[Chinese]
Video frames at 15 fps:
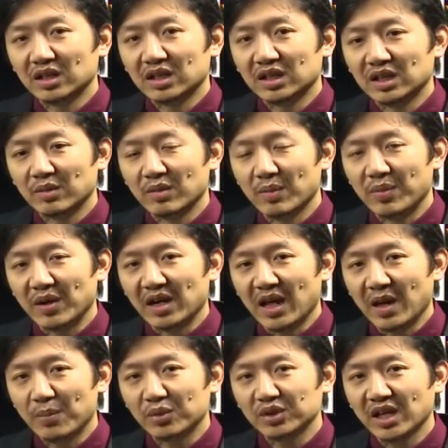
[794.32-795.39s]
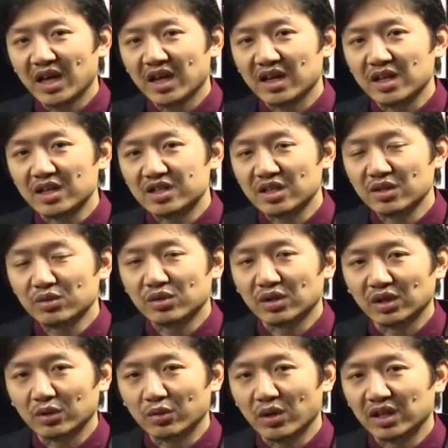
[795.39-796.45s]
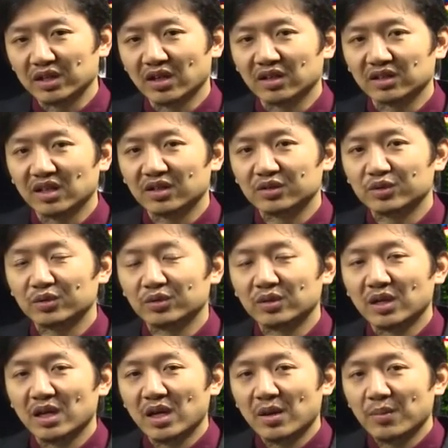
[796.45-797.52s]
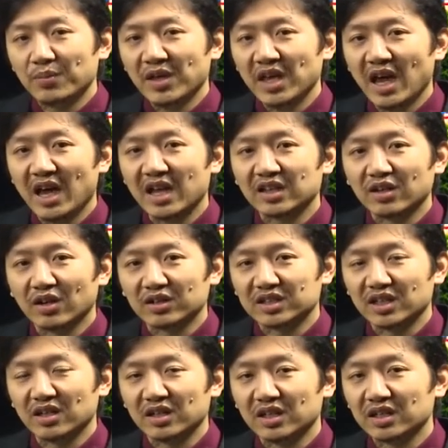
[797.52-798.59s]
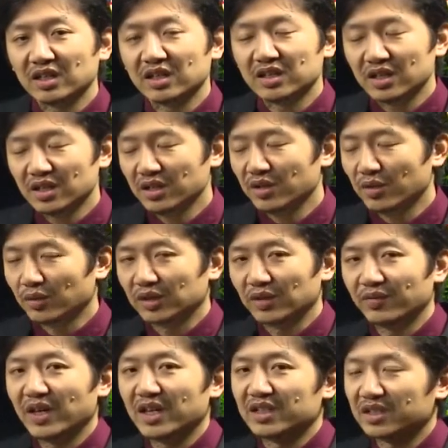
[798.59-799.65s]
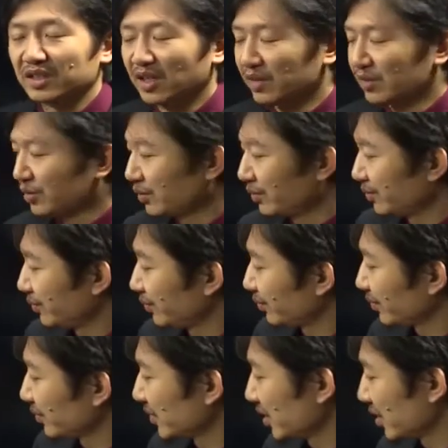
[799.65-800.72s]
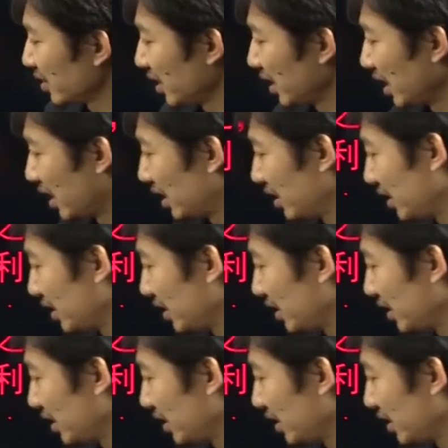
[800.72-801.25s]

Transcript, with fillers: 那么本来不太很正确的轨道当中，变到这样一个应有的位置当中，啊。